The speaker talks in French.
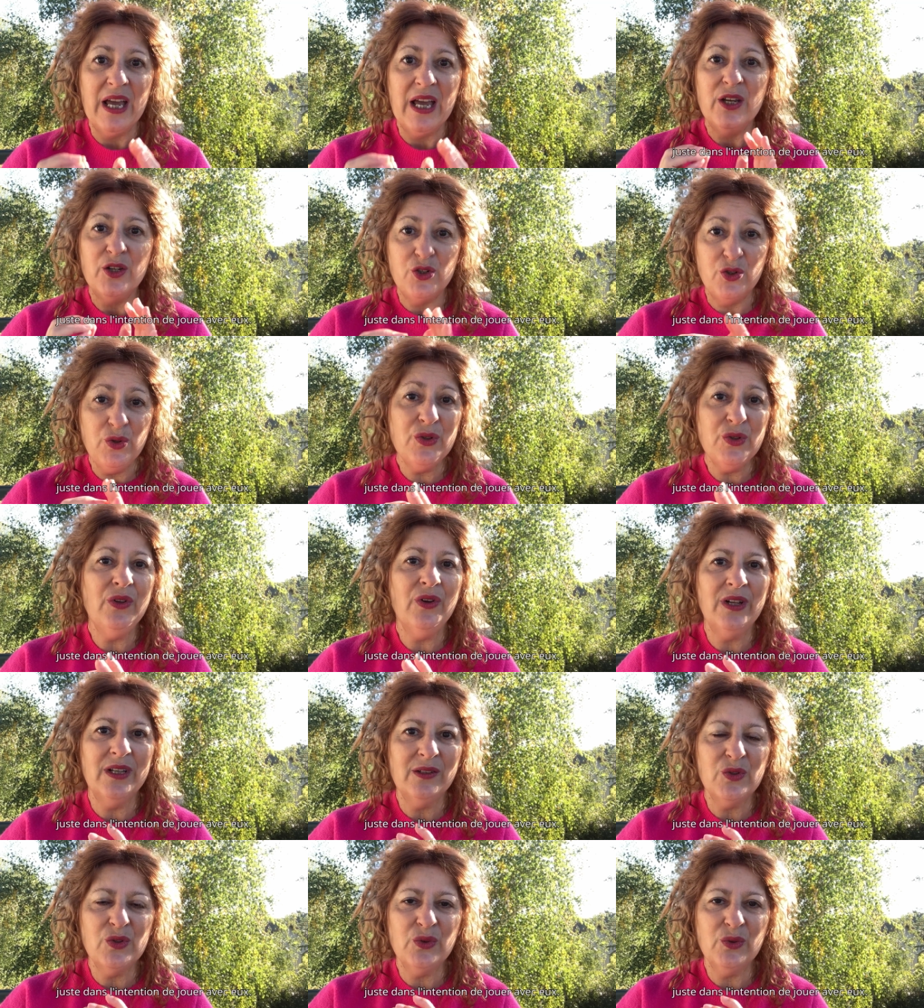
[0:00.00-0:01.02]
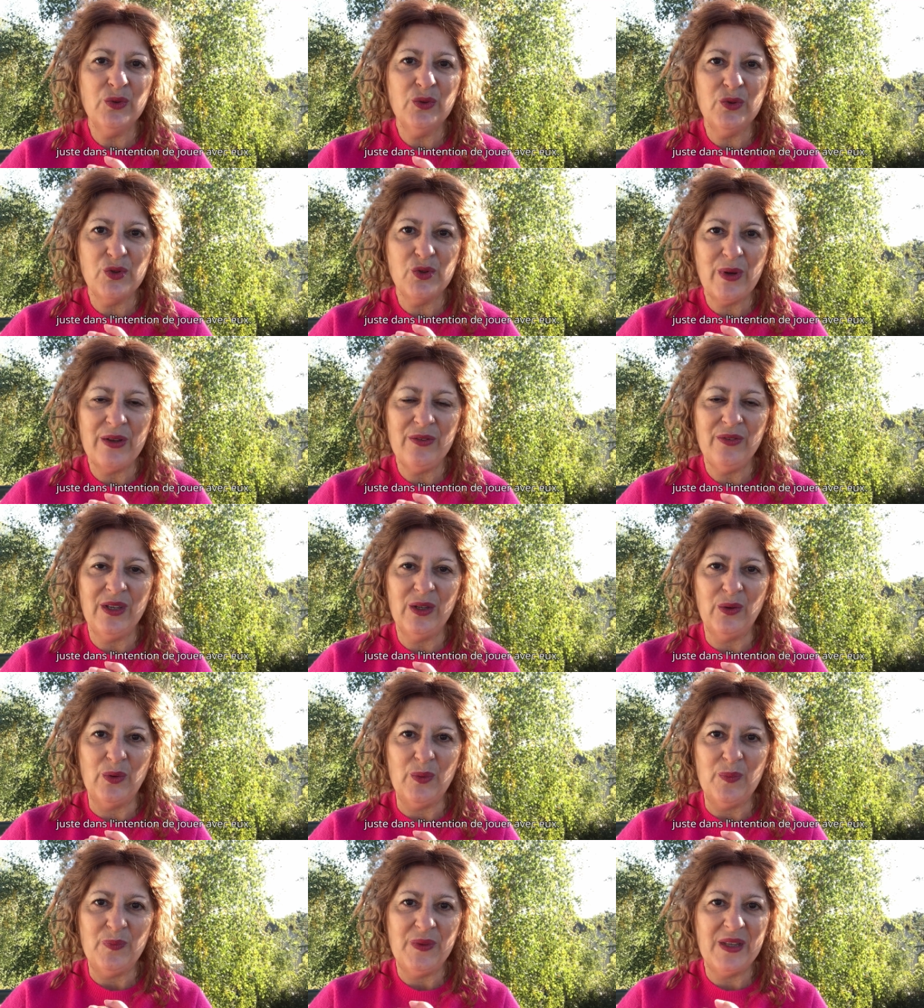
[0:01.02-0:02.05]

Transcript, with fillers: juste dans l'intention de jouer avec eux.